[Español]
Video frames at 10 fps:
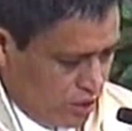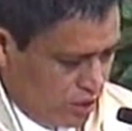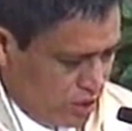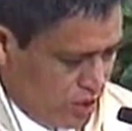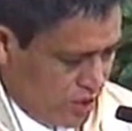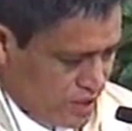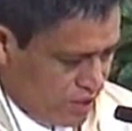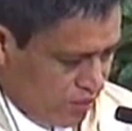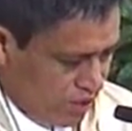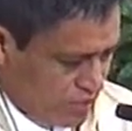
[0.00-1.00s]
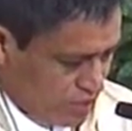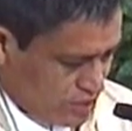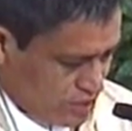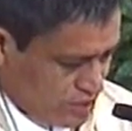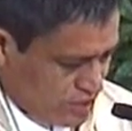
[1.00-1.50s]
Hoy día
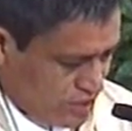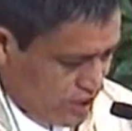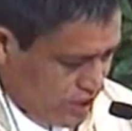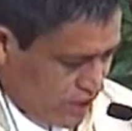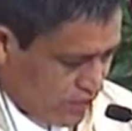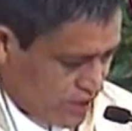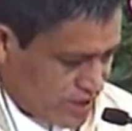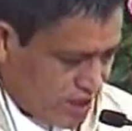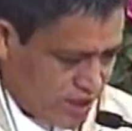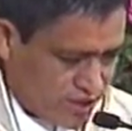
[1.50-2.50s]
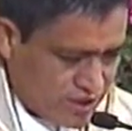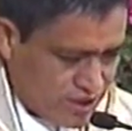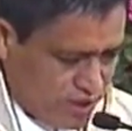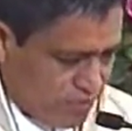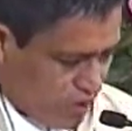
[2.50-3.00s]
celebramos la fiesta
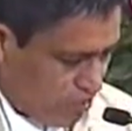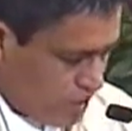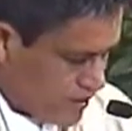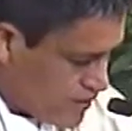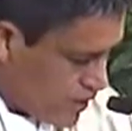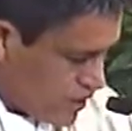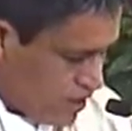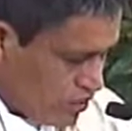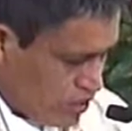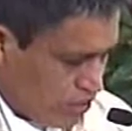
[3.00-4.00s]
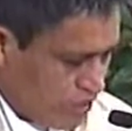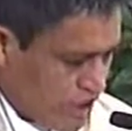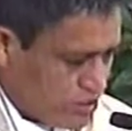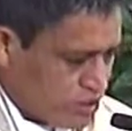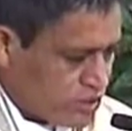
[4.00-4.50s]
del Papa San Gregorio
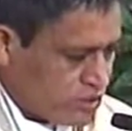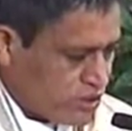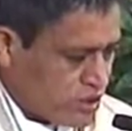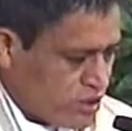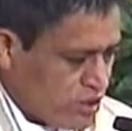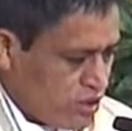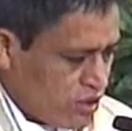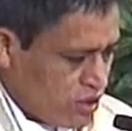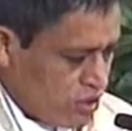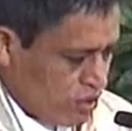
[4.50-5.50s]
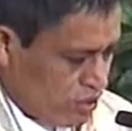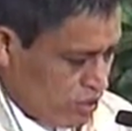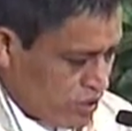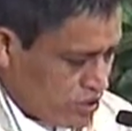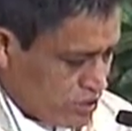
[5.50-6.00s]
Magno,
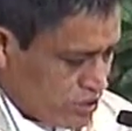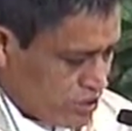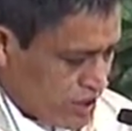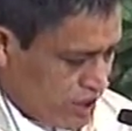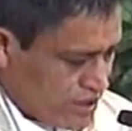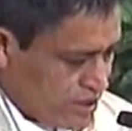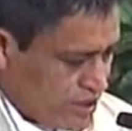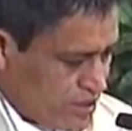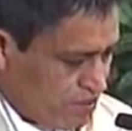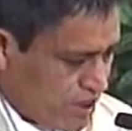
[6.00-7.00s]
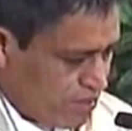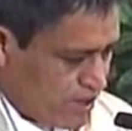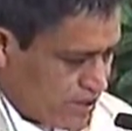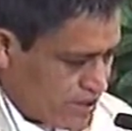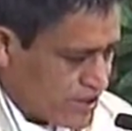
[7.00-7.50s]
uno de estos grandes
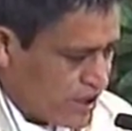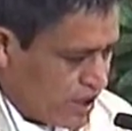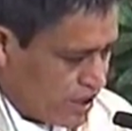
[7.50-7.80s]
papas que la